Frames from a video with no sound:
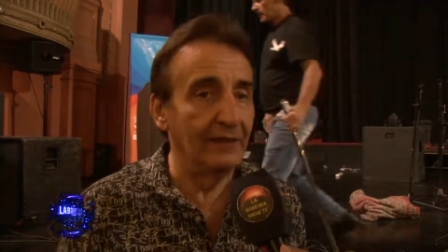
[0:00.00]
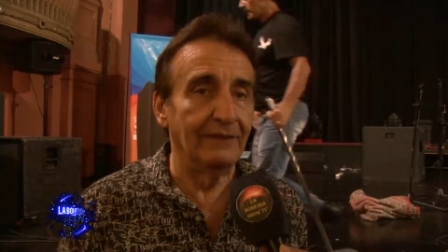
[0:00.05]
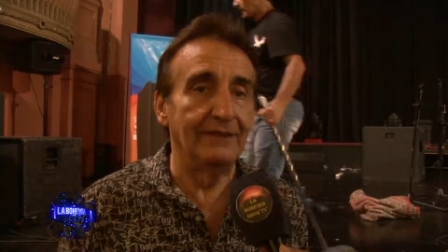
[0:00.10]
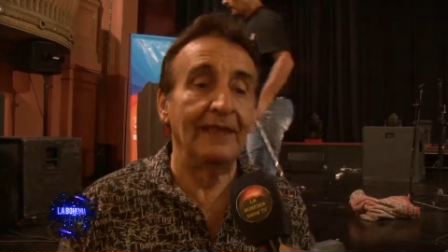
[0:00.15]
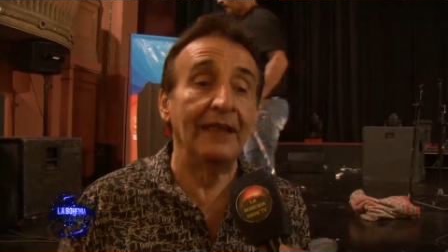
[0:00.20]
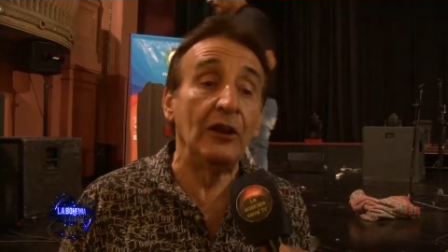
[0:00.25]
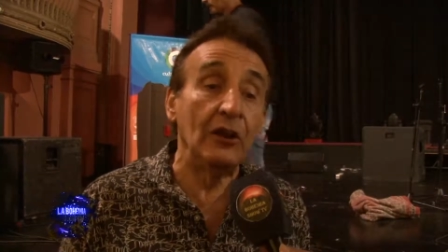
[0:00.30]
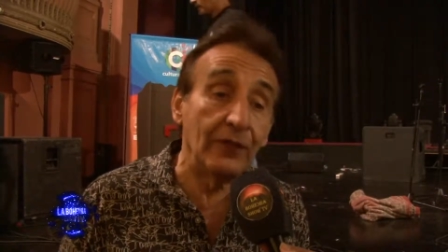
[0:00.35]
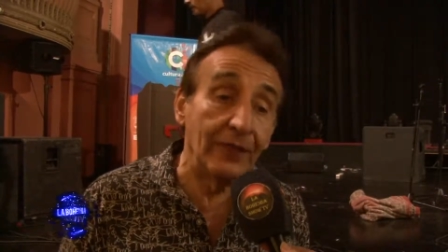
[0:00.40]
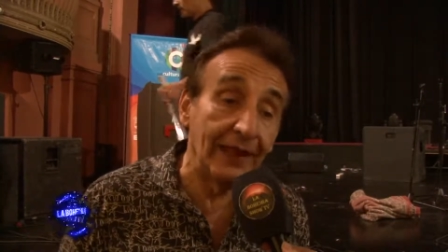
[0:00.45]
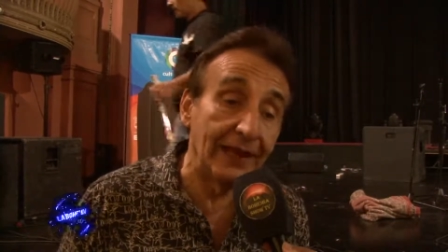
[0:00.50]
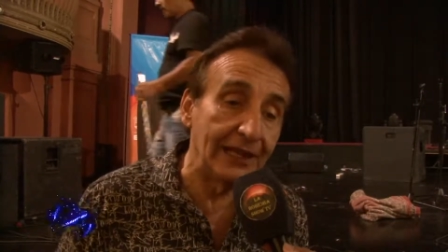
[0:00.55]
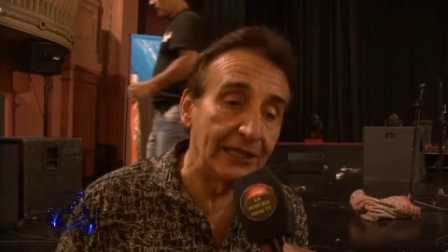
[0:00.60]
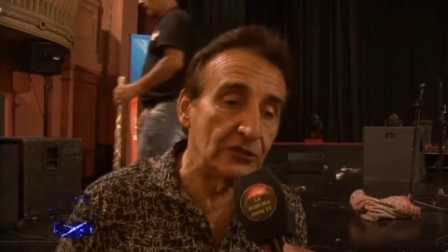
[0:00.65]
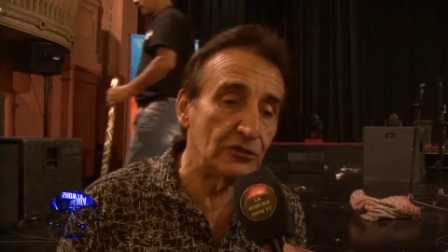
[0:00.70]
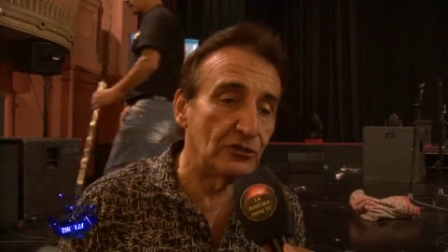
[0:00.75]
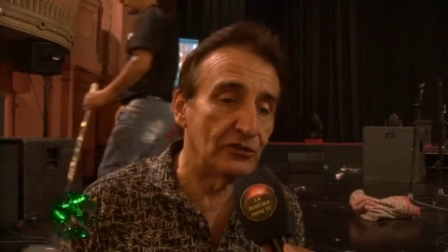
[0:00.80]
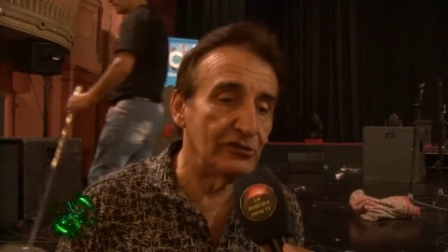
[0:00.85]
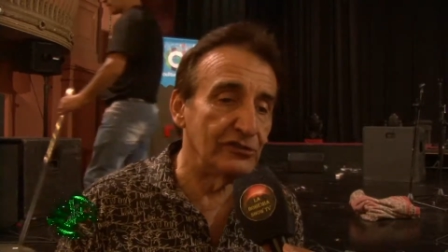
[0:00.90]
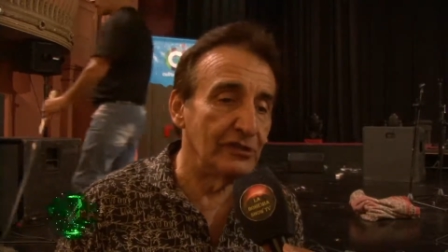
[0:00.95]
de los
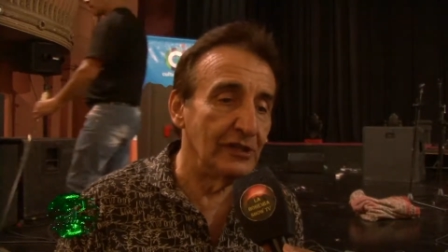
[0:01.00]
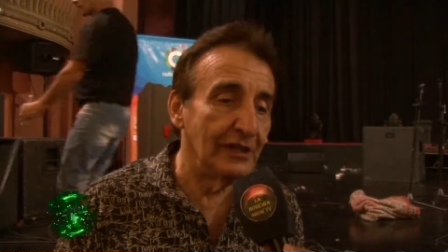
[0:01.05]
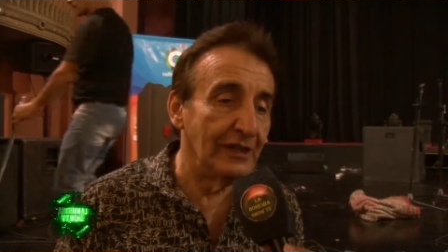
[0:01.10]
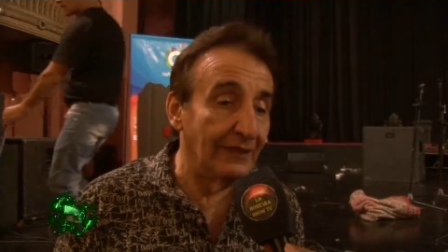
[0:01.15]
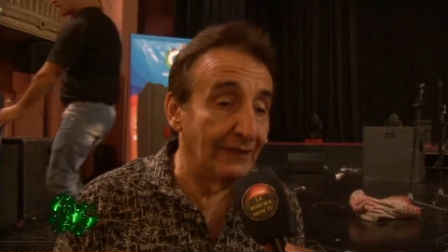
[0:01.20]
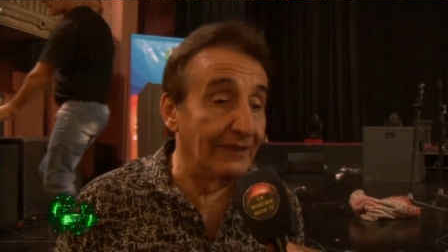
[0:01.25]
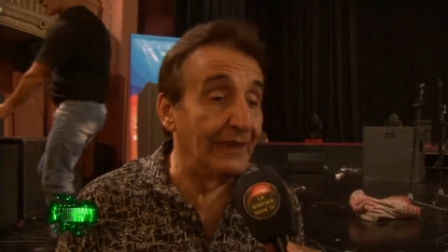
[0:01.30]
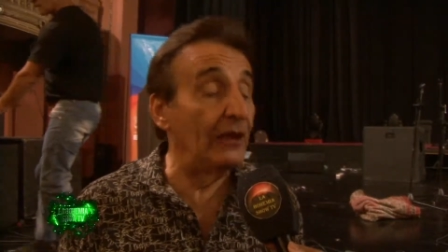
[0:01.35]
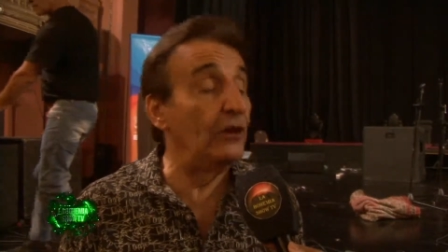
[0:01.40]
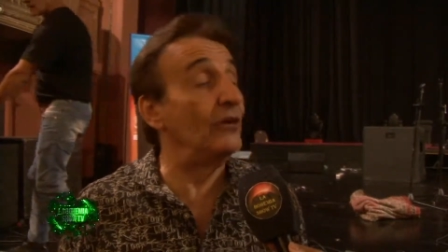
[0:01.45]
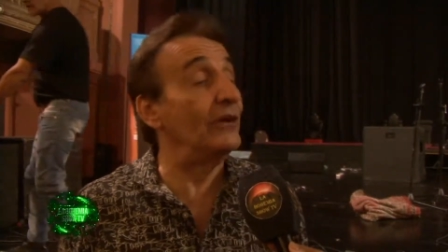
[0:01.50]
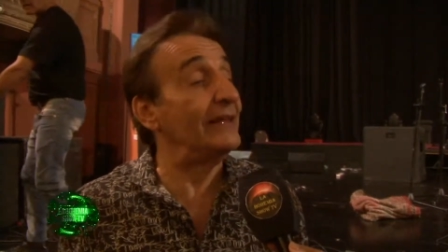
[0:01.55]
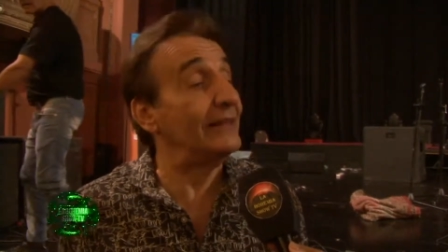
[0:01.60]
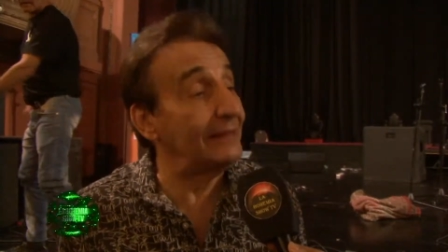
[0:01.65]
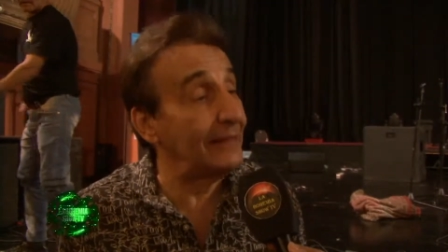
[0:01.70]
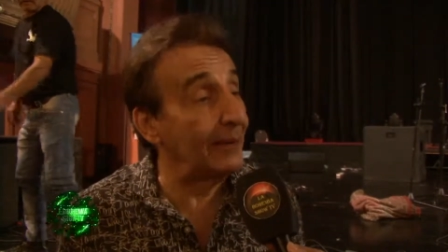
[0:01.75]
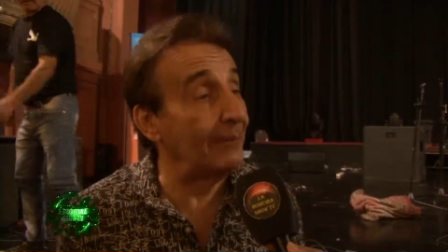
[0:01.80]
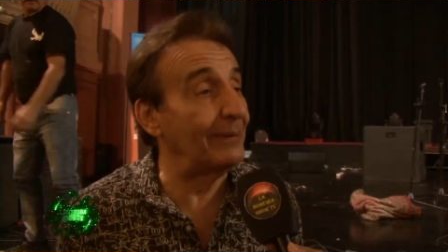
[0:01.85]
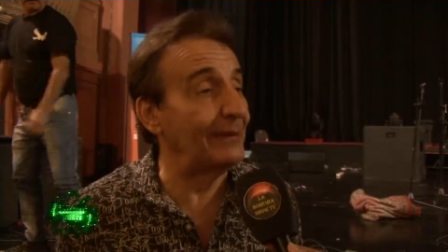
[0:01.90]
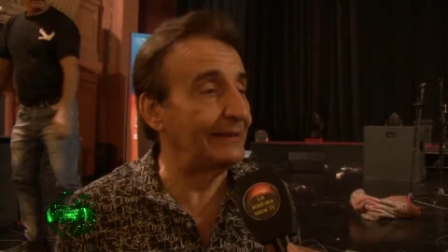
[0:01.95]
derechos de los
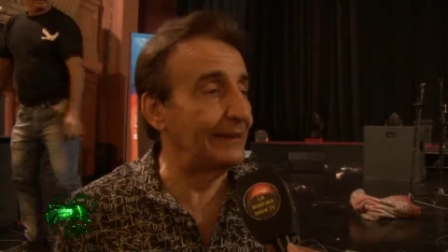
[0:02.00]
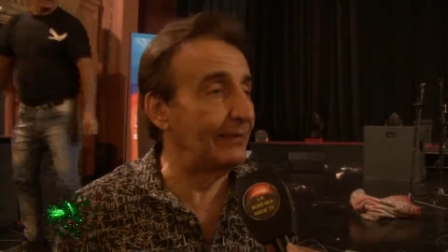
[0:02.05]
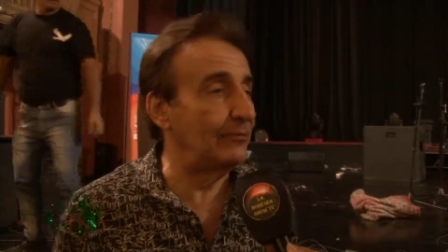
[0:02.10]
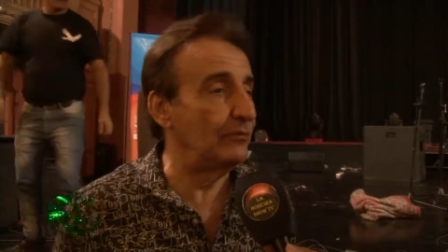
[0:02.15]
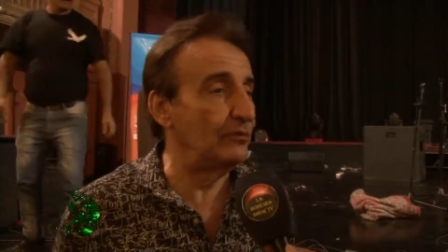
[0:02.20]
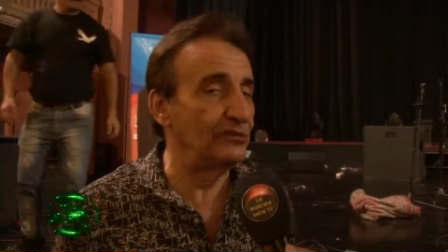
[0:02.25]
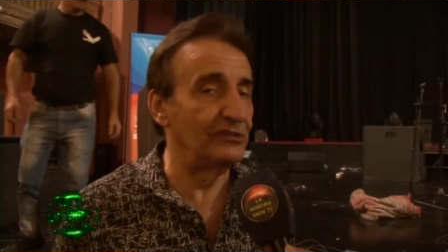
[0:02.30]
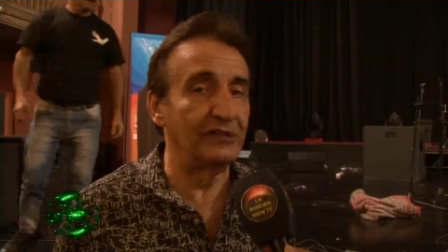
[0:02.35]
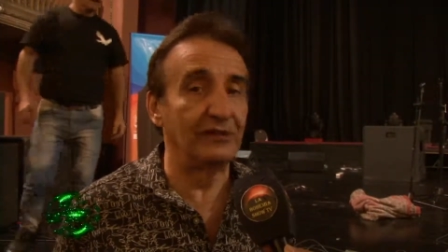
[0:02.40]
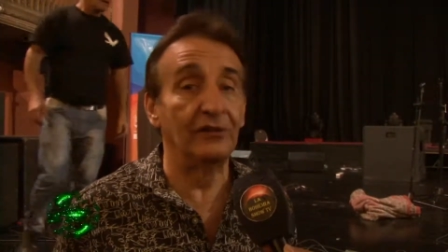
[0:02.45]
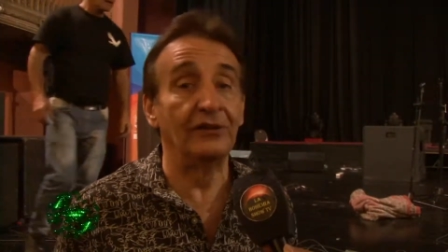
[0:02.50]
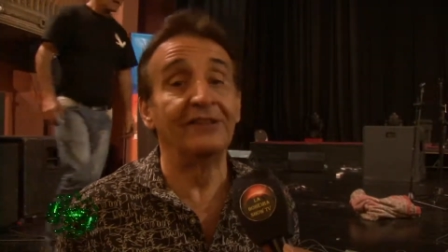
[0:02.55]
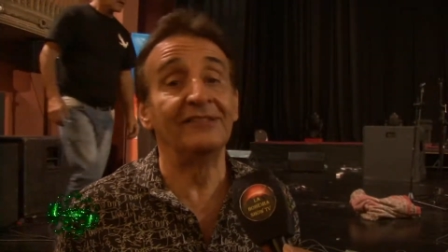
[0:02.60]
intérpretes músicos.